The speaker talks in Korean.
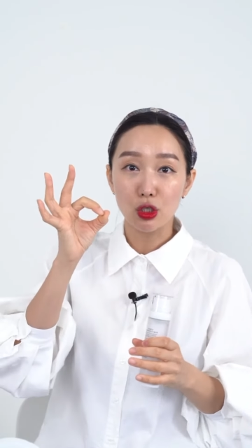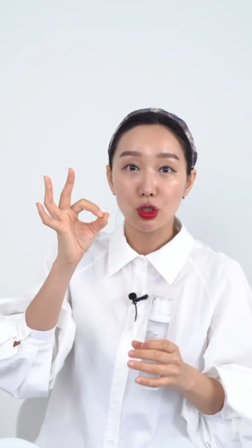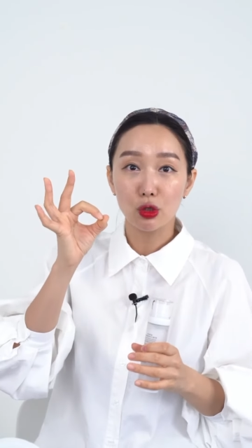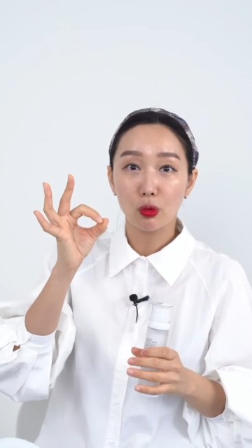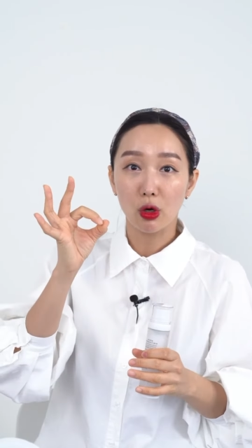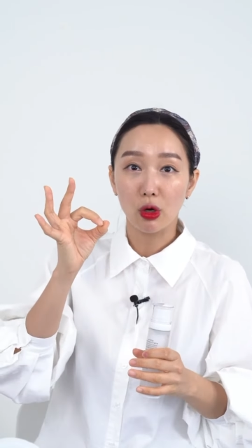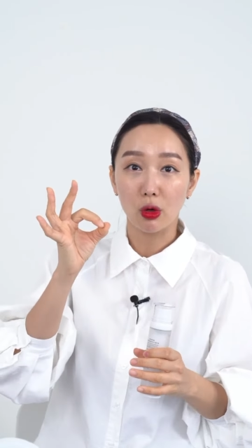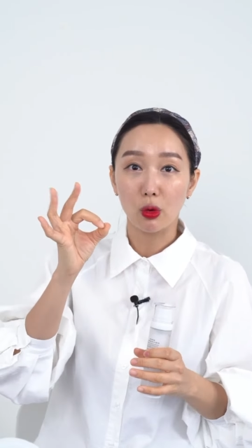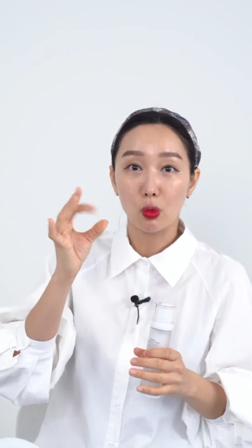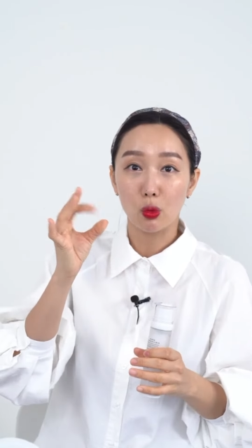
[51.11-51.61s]

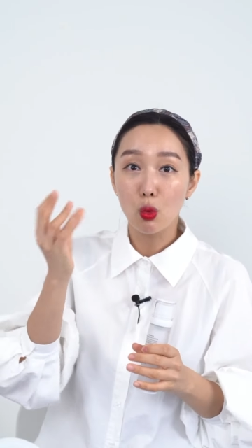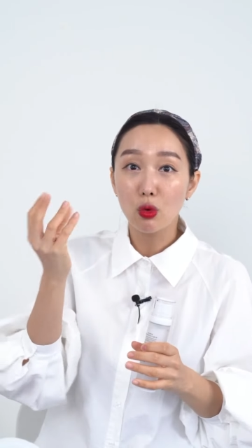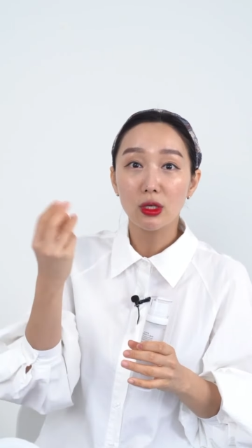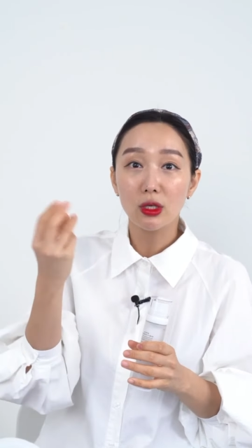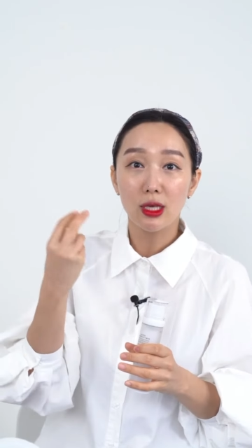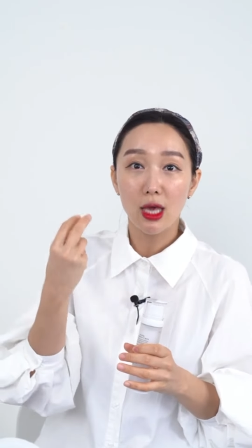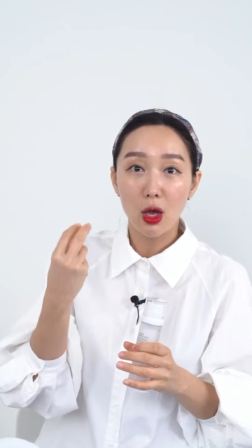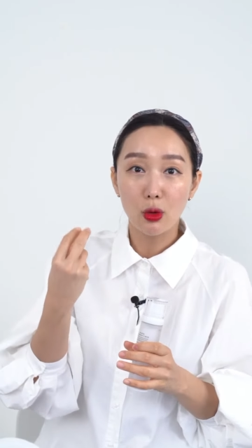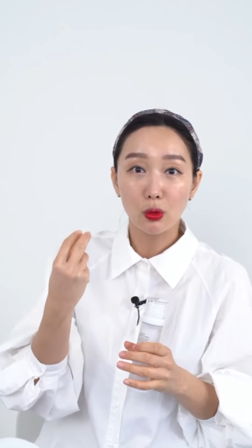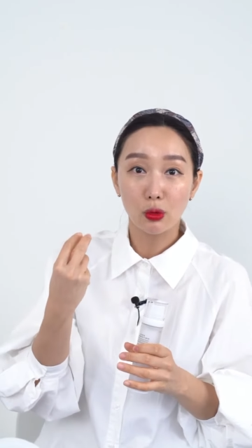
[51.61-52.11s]
쉬워요.
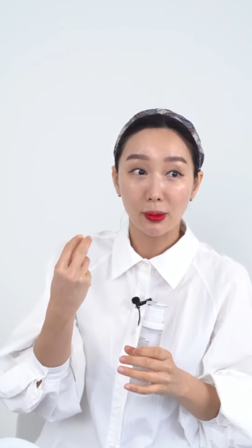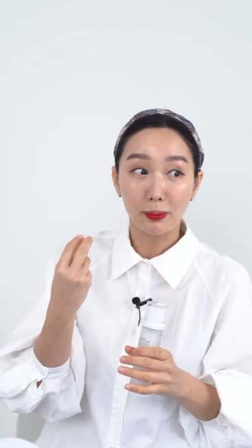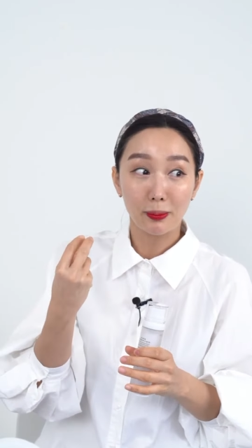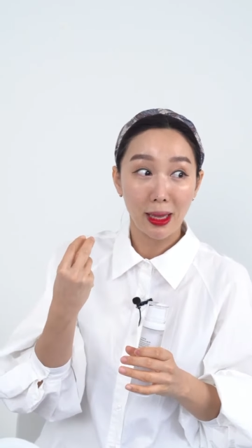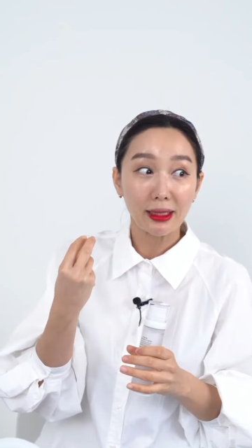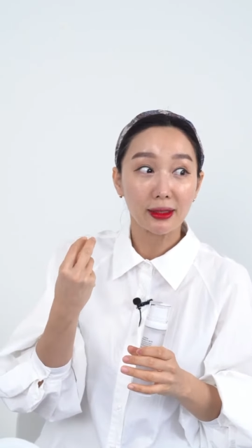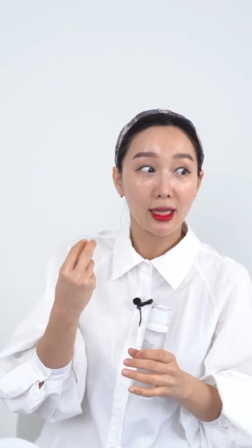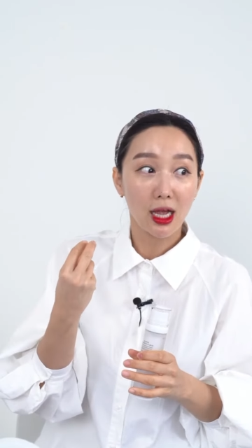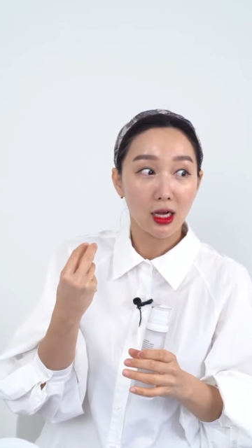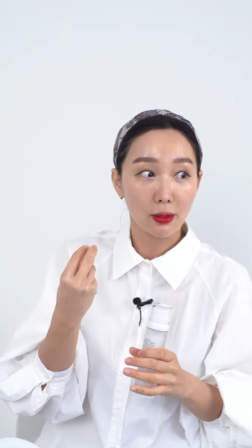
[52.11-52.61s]
공기하고 어,
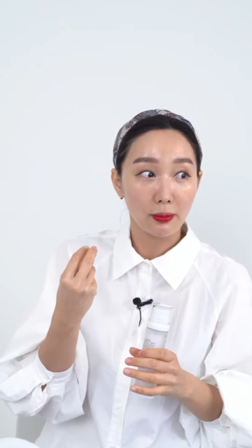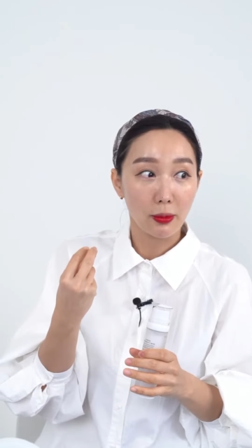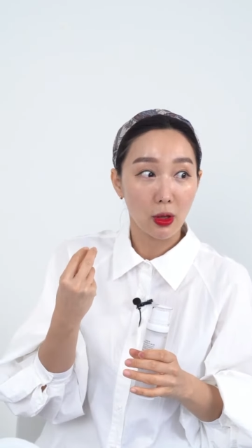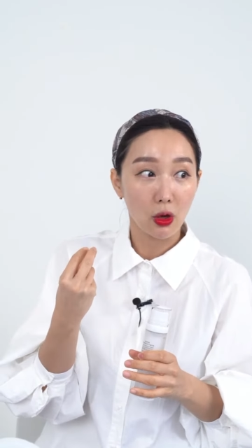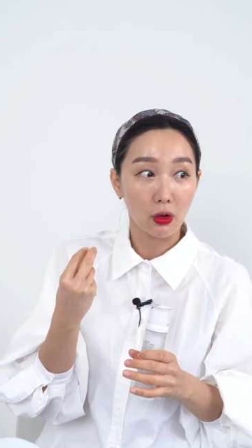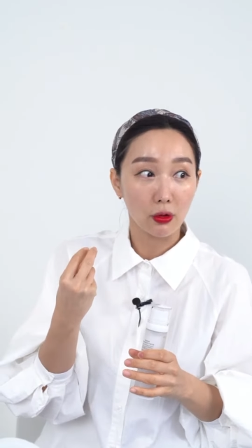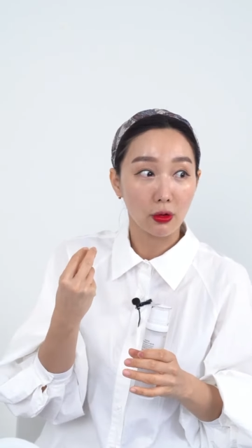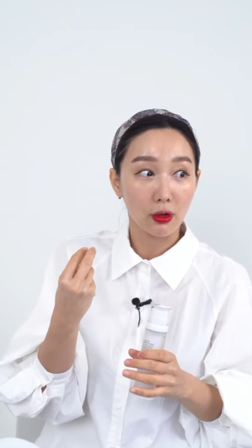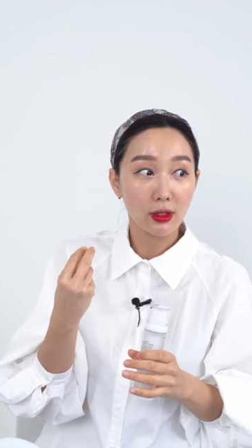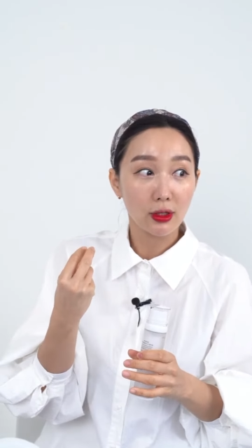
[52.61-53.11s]

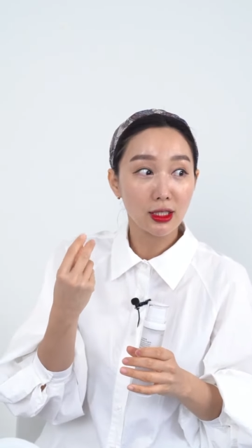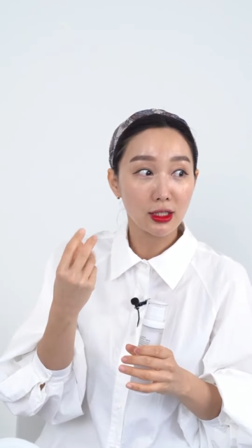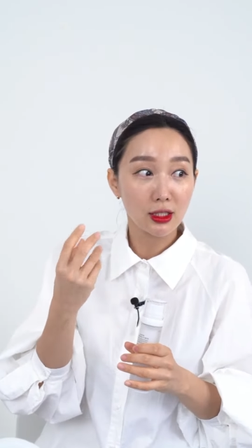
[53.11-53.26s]
맞닿으면.